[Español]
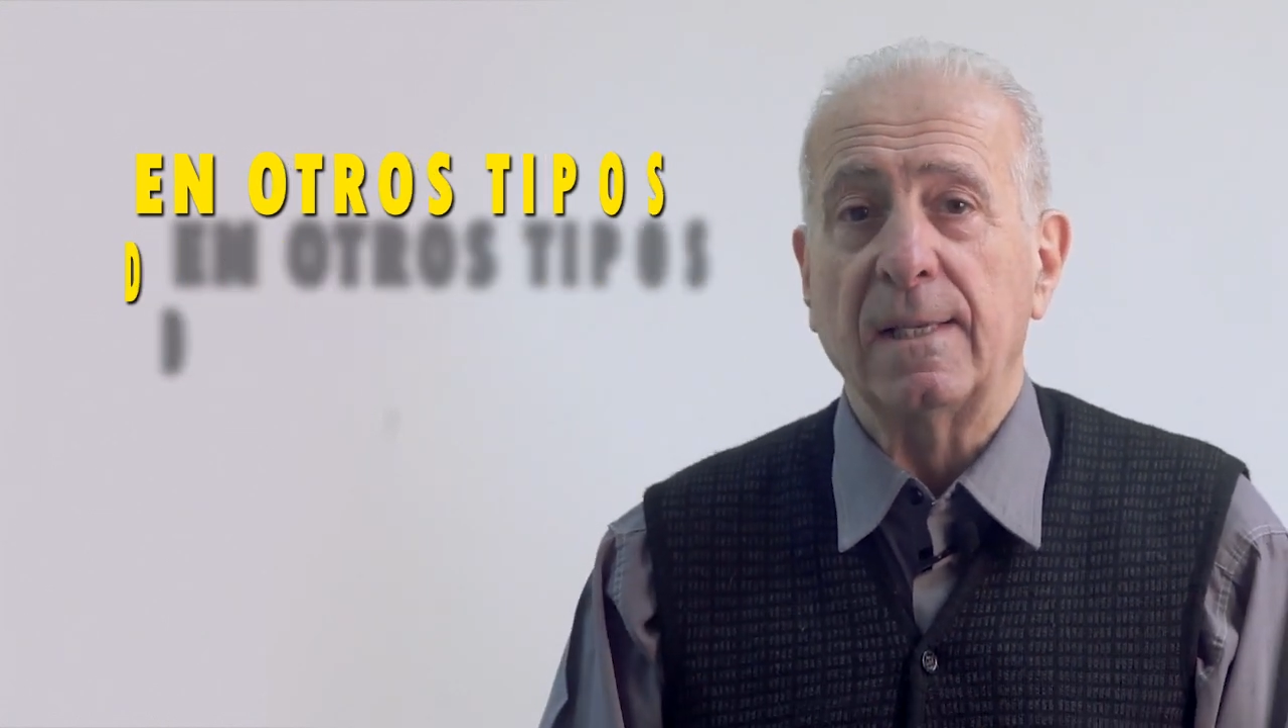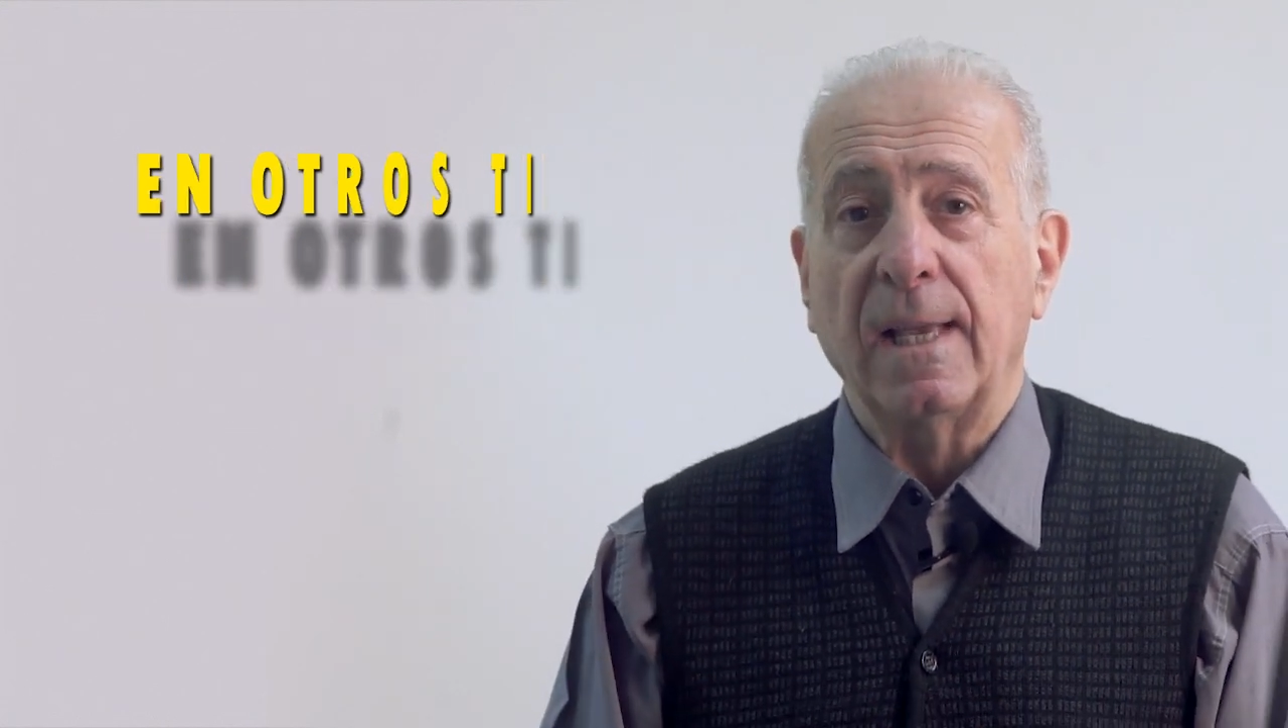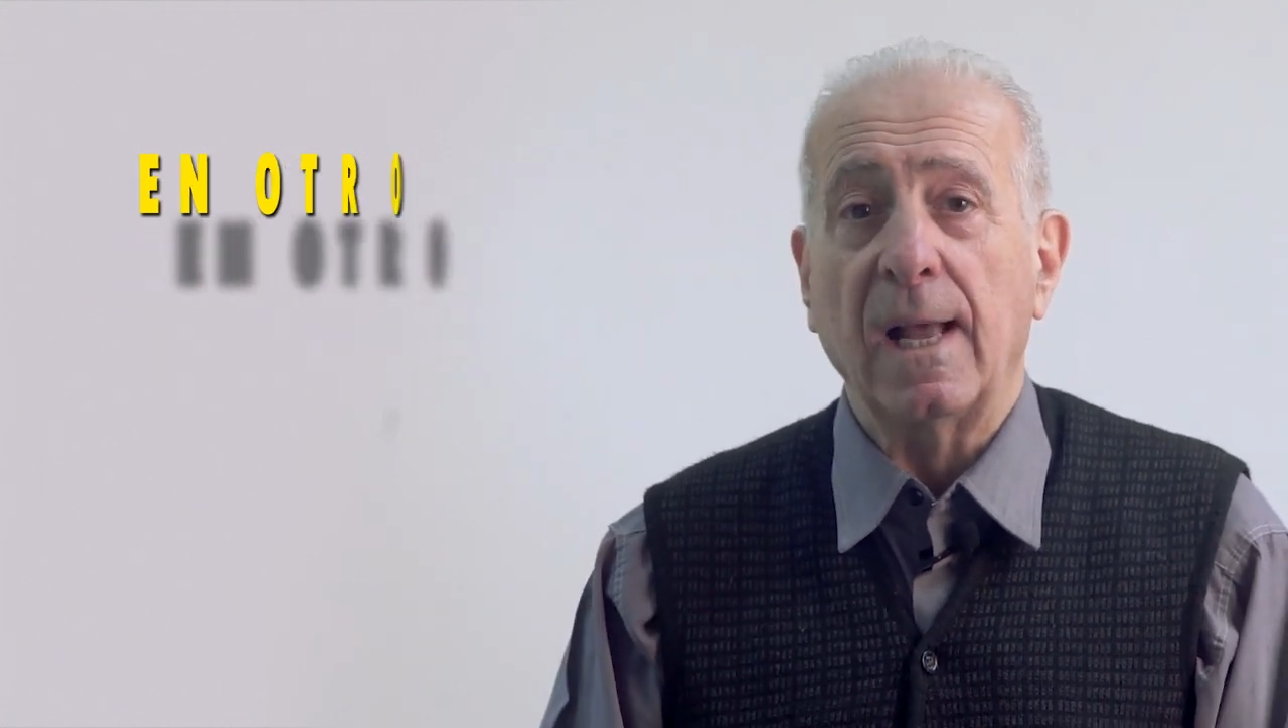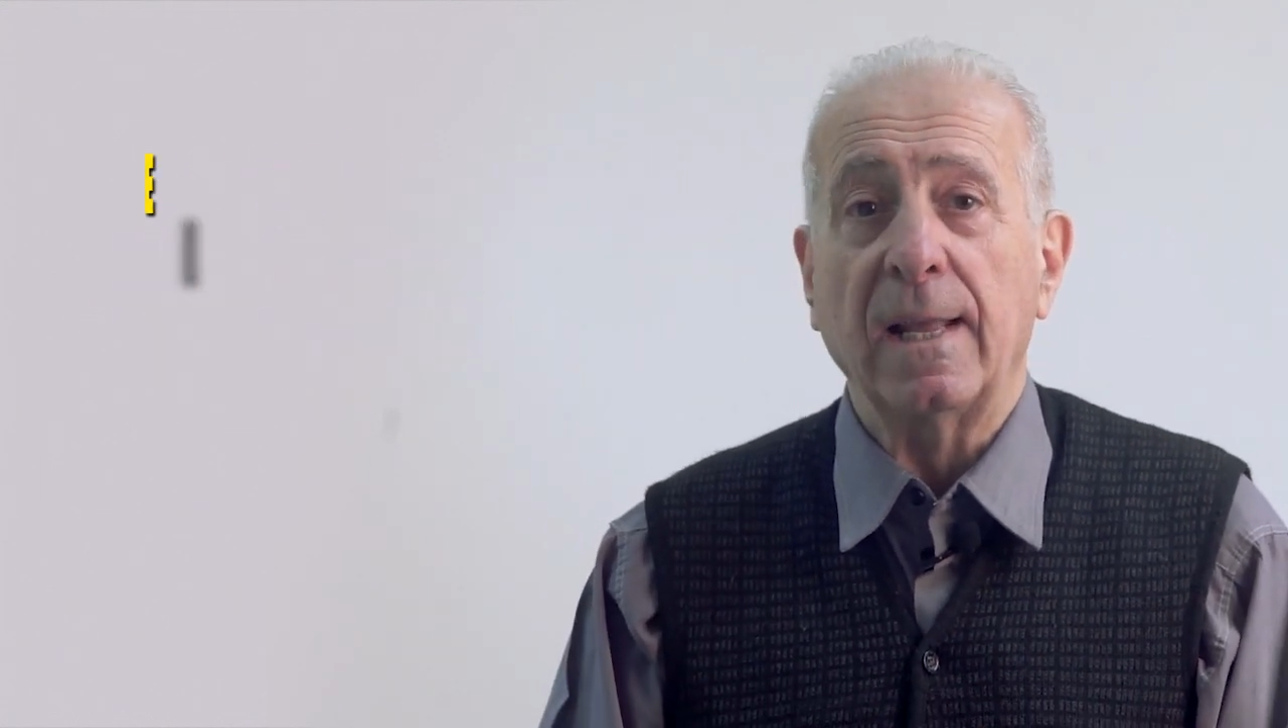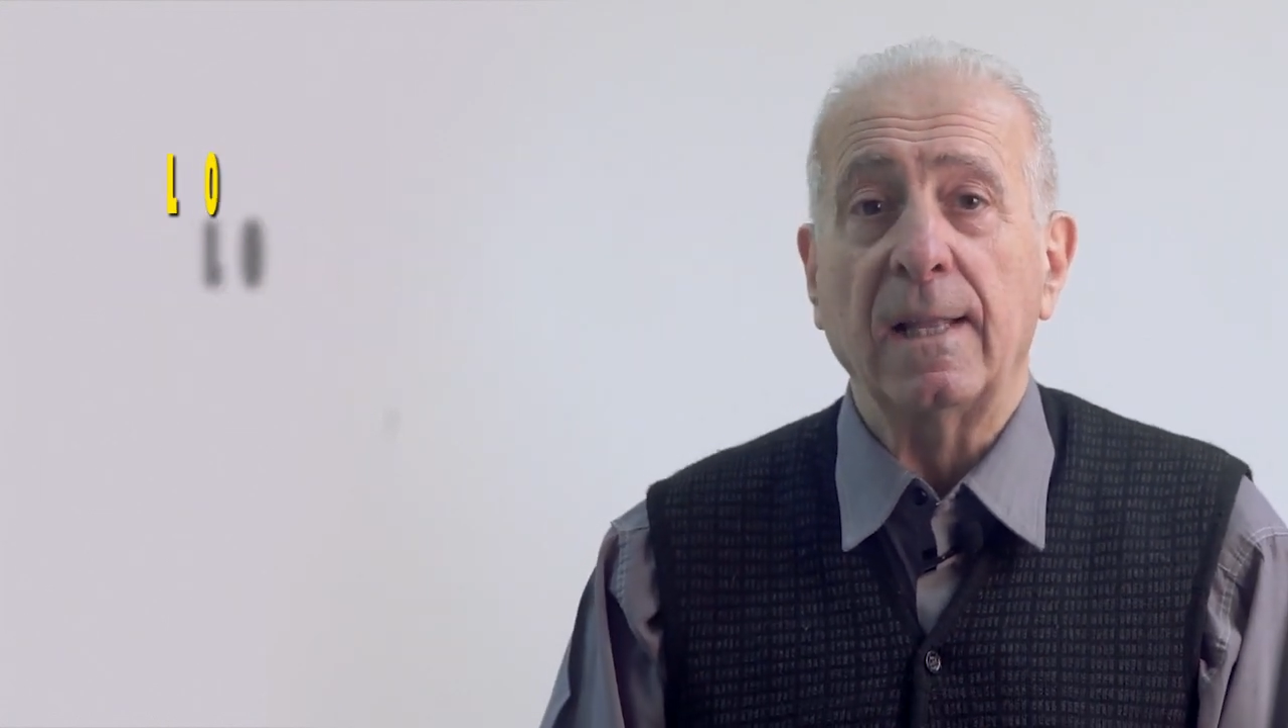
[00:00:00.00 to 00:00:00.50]

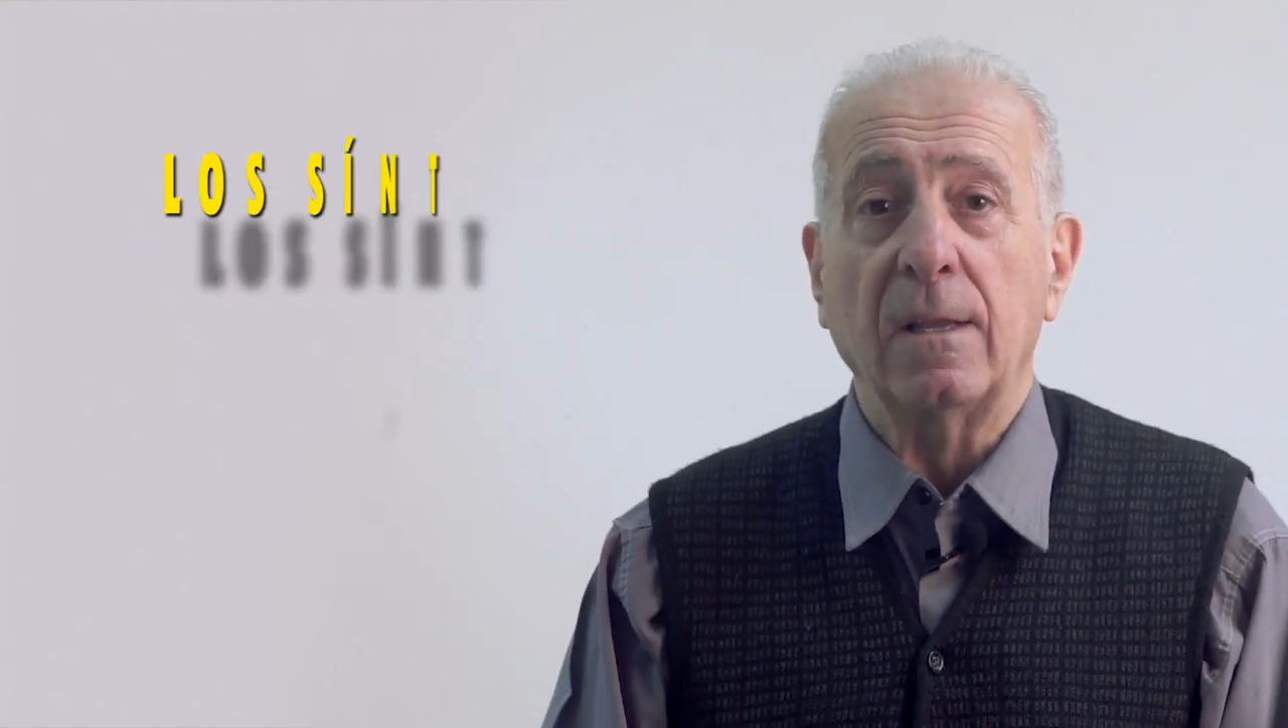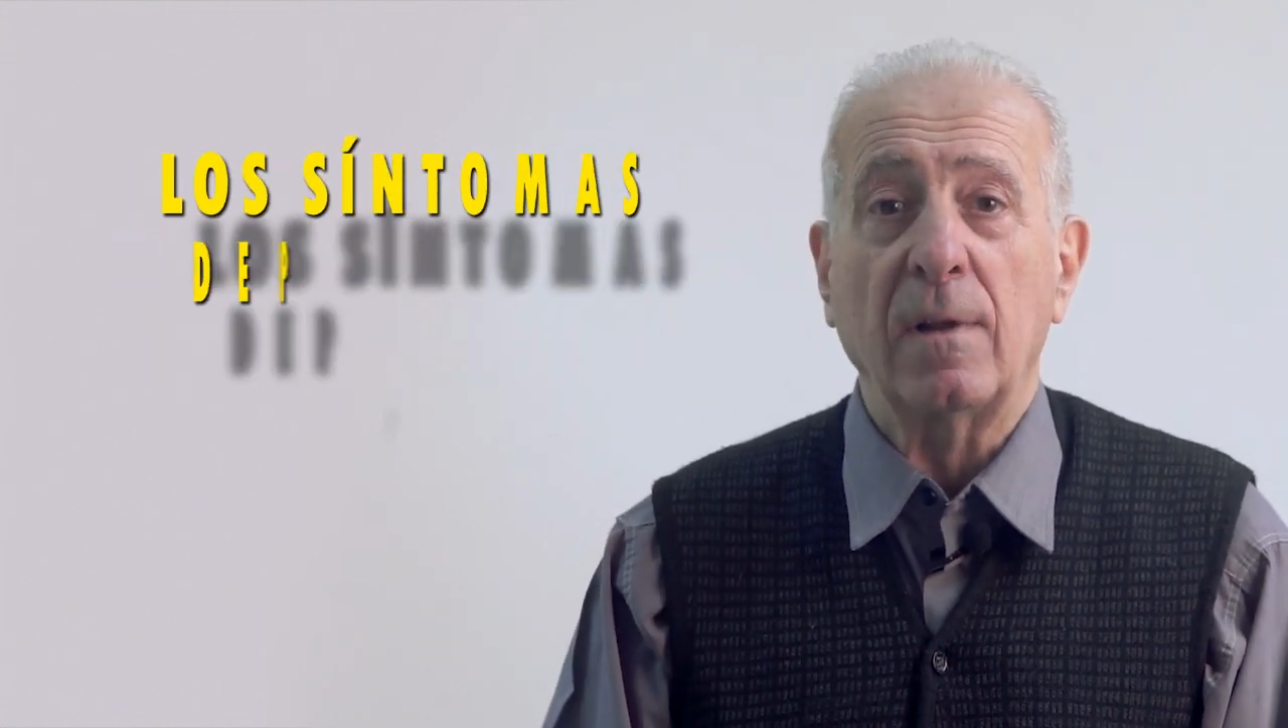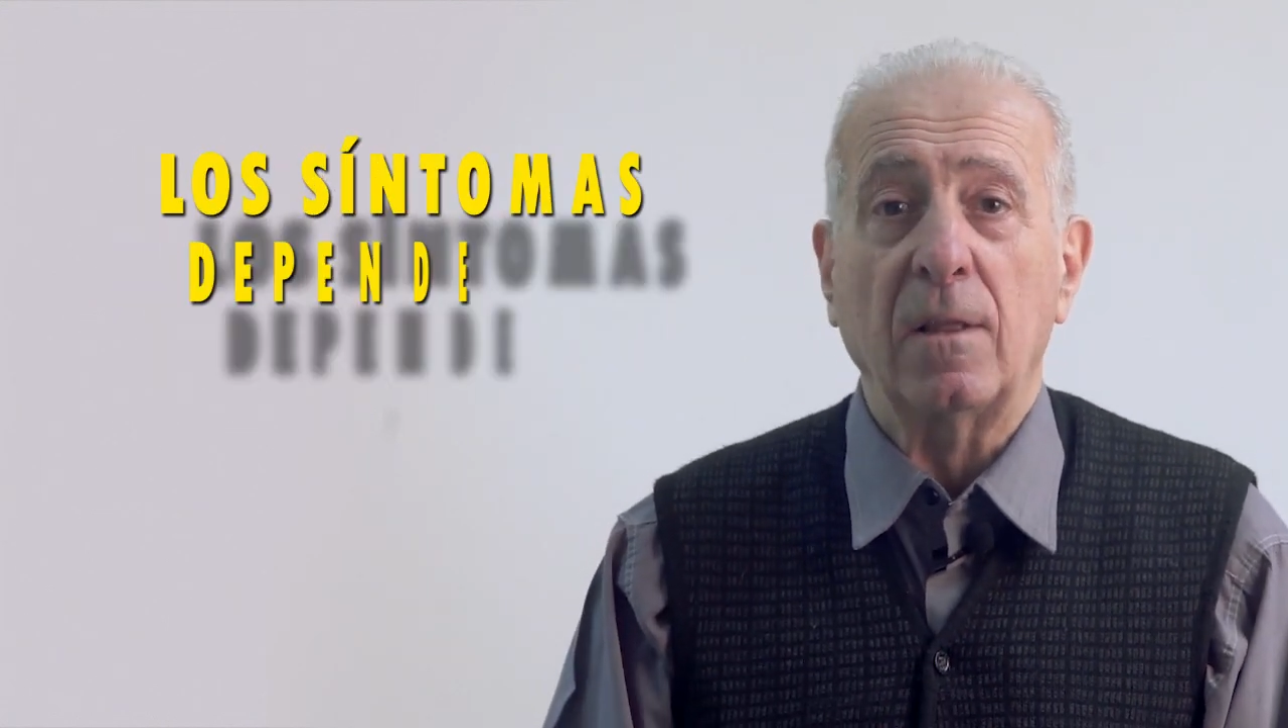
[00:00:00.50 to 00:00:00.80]
si alguien tiene